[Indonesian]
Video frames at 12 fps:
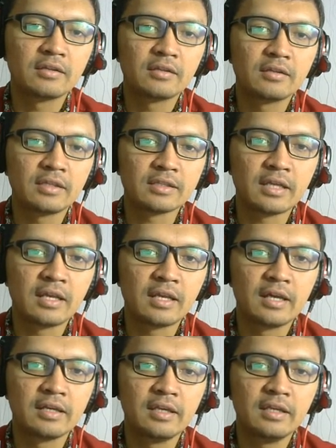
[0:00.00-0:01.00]
Teteskan
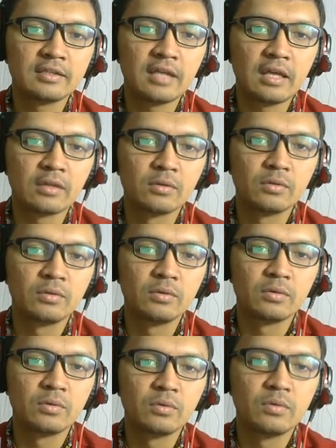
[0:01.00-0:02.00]
lagi
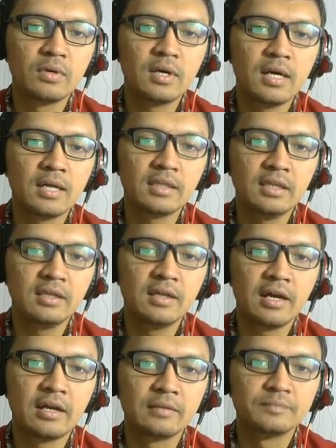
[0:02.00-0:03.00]
1, 2,
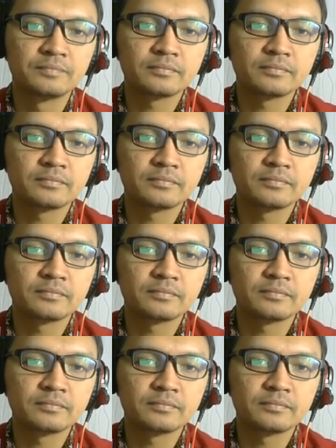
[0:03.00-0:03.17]
3.